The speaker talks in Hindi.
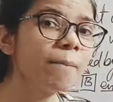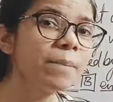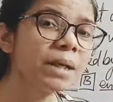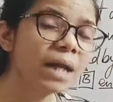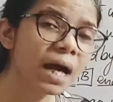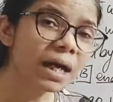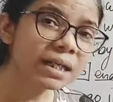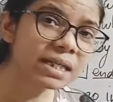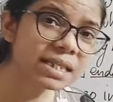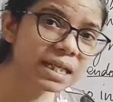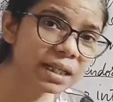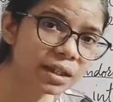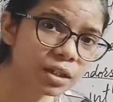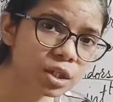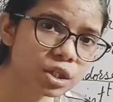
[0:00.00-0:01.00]
बिना किसी
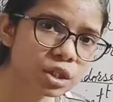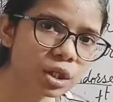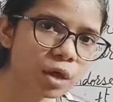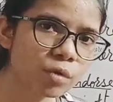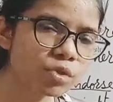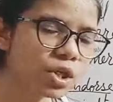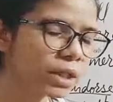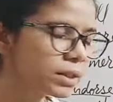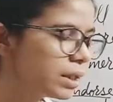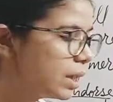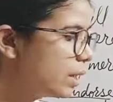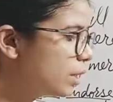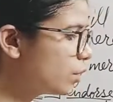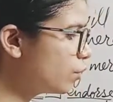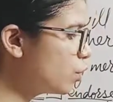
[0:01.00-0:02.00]
कंडीशन के हो जाती है
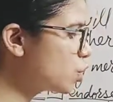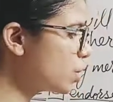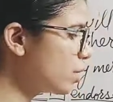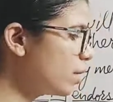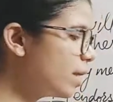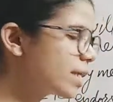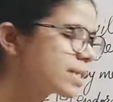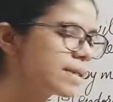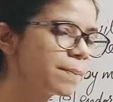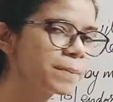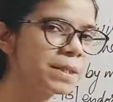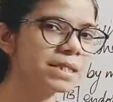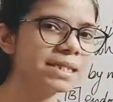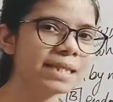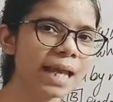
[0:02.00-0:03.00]
तो वो जनरल
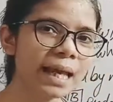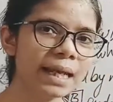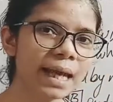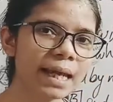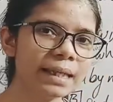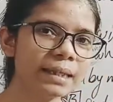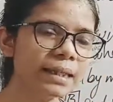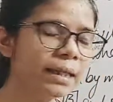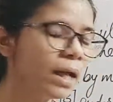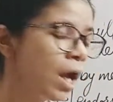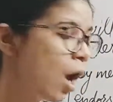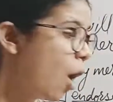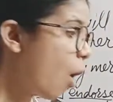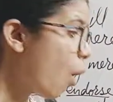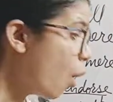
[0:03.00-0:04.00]
एक्सेप्टेंस कहलाएगी
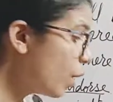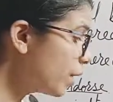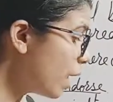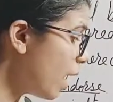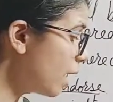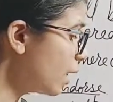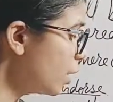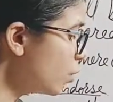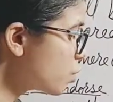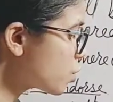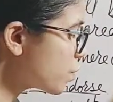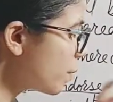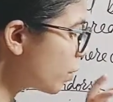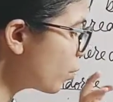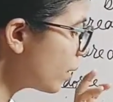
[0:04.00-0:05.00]
और अगर उस
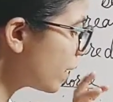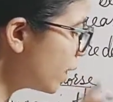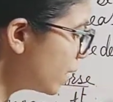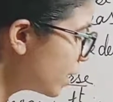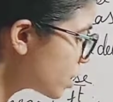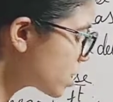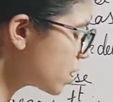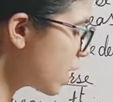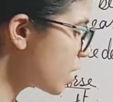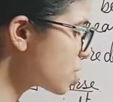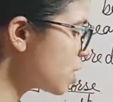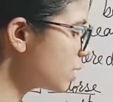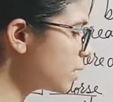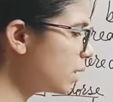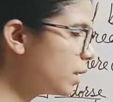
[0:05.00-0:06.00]
पर कोई कंडीशन आ
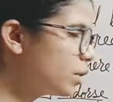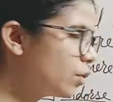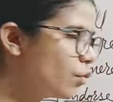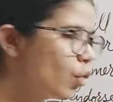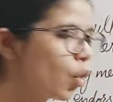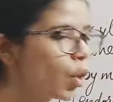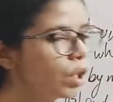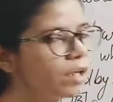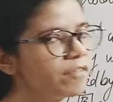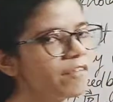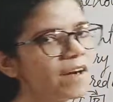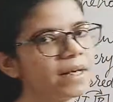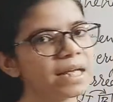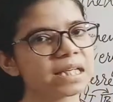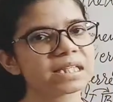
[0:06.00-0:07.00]
जाती है तो वो
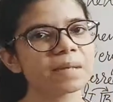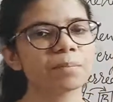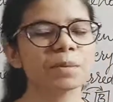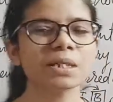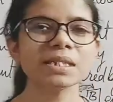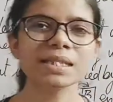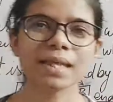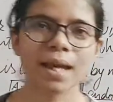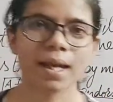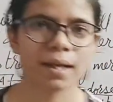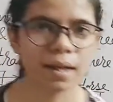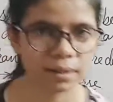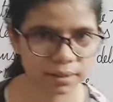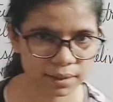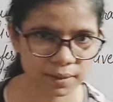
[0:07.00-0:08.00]
क्वालिफाइड एक्सेप्टेंस
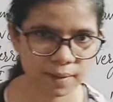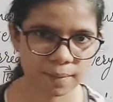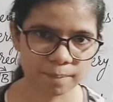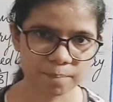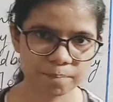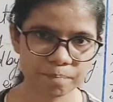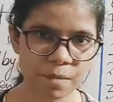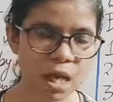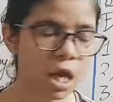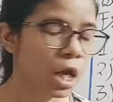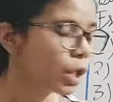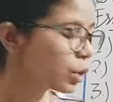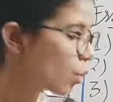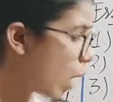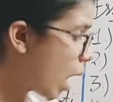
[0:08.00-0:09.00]
कहलाती है
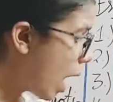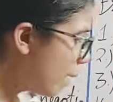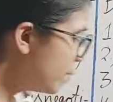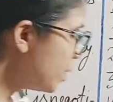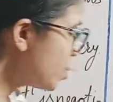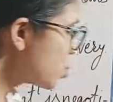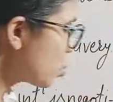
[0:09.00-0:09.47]
तो अब ये जो